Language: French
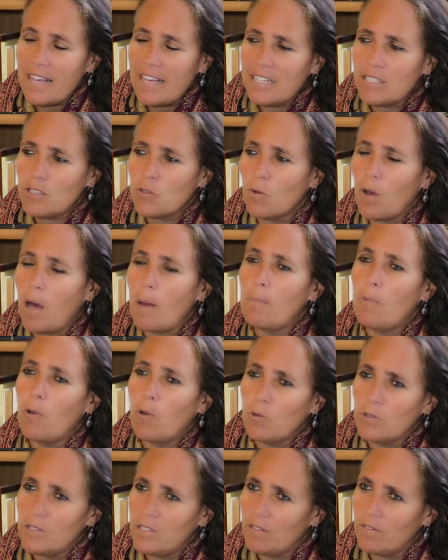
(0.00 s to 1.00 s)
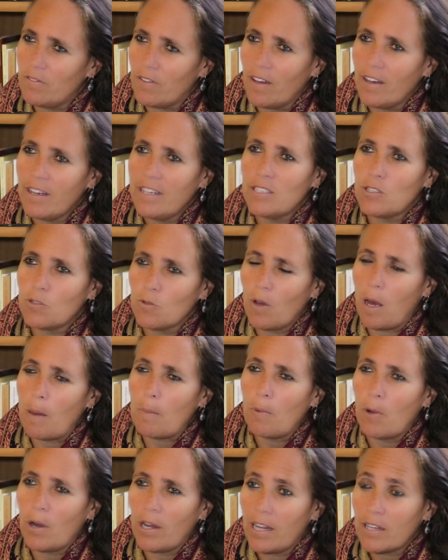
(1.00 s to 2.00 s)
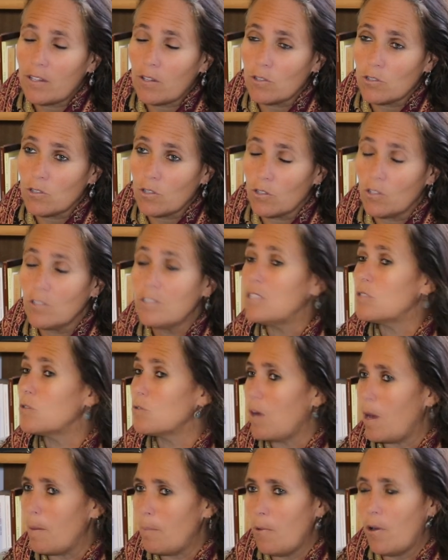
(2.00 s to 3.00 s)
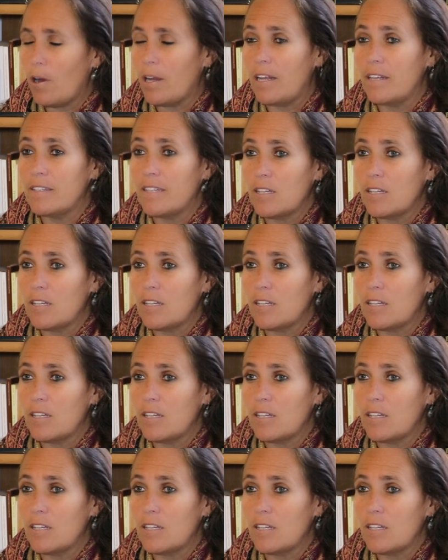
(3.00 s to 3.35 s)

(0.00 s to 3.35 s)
et son rapport au divin, et son rapport à la transcendance, et son rapport à la